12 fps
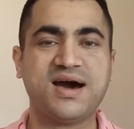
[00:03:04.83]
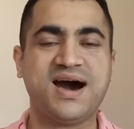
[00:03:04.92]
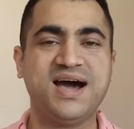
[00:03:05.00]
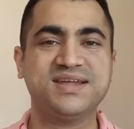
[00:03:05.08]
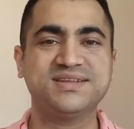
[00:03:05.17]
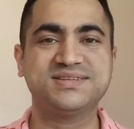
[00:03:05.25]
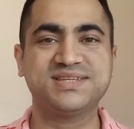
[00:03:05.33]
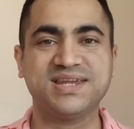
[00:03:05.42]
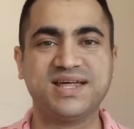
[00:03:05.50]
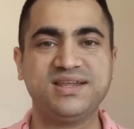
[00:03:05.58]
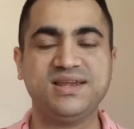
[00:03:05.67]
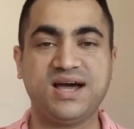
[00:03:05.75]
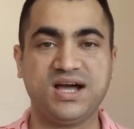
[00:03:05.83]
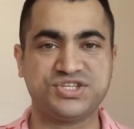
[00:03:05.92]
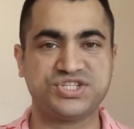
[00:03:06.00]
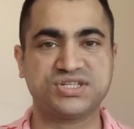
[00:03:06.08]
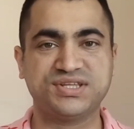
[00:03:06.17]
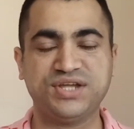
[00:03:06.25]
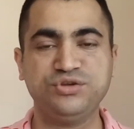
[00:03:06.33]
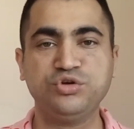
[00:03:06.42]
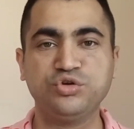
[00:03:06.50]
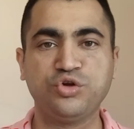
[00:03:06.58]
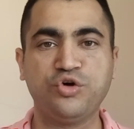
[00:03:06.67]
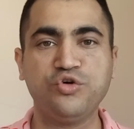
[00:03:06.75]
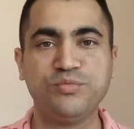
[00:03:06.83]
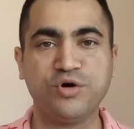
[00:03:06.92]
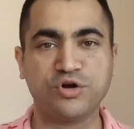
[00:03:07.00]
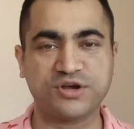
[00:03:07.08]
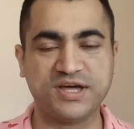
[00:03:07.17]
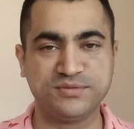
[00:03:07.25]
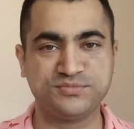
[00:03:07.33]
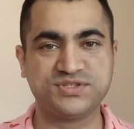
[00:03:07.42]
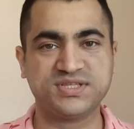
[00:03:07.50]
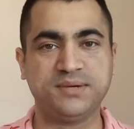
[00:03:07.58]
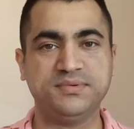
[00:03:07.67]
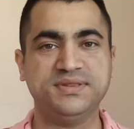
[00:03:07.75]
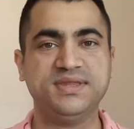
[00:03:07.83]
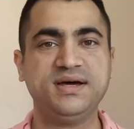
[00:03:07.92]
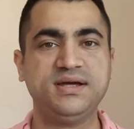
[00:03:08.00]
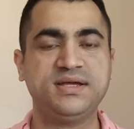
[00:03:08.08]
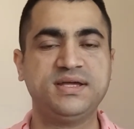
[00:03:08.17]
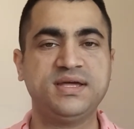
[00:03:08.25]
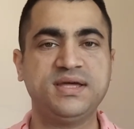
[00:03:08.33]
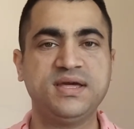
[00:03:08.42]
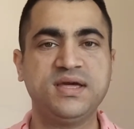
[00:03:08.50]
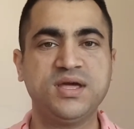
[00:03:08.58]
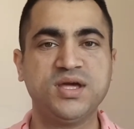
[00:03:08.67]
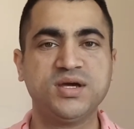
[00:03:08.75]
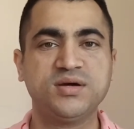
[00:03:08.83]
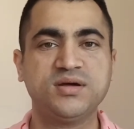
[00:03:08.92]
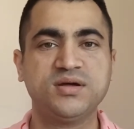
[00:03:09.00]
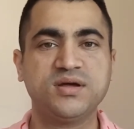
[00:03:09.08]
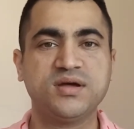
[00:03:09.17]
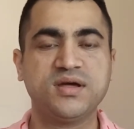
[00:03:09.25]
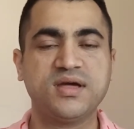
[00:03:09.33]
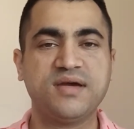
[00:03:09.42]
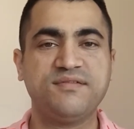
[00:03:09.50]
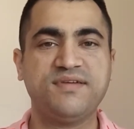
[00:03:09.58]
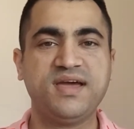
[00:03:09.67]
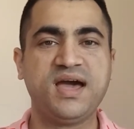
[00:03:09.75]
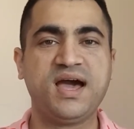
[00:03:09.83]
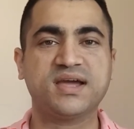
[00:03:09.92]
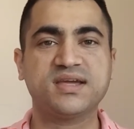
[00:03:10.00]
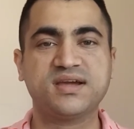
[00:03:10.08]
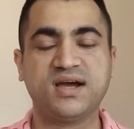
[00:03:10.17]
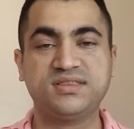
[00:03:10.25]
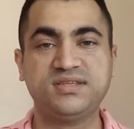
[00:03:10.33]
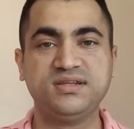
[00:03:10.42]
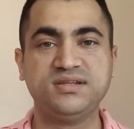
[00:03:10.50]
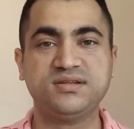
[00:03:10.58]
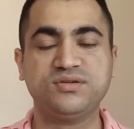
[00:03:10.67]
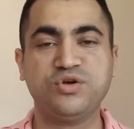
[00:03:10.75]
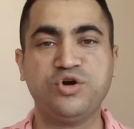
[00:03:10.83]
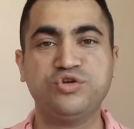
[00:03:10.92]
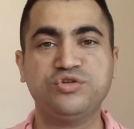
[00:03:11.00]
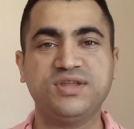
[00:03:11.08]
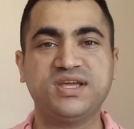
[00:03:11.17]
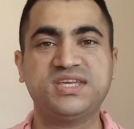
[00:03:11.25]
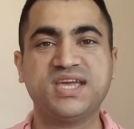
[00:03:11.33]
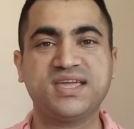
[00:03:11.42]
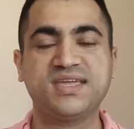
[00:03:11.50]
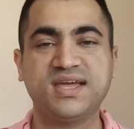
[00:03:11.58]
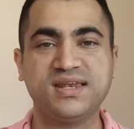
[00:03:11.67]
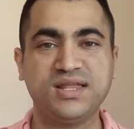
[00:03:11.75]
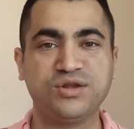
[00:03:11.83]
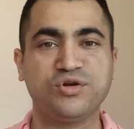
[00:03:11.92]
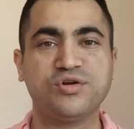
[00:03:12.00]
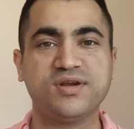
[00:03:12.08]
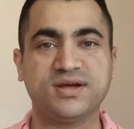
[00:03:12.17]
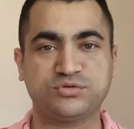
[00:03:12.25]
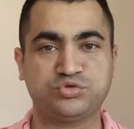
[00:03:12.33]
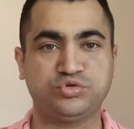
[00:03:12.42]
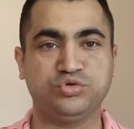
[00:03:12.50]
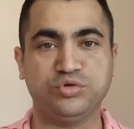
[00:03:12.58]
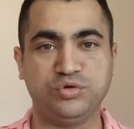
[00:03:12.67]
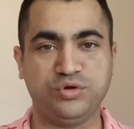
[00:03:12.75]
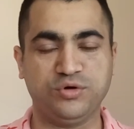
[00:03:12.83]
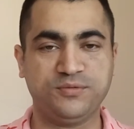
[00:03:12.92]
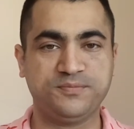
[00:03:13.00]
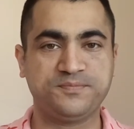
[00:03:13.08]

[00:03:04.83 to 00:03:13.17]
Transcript: ayrıntılarıyla açıklanıyor Noam Morgan'ın kitabında ve hakikatin önündeki engeller olarak sunuluyor.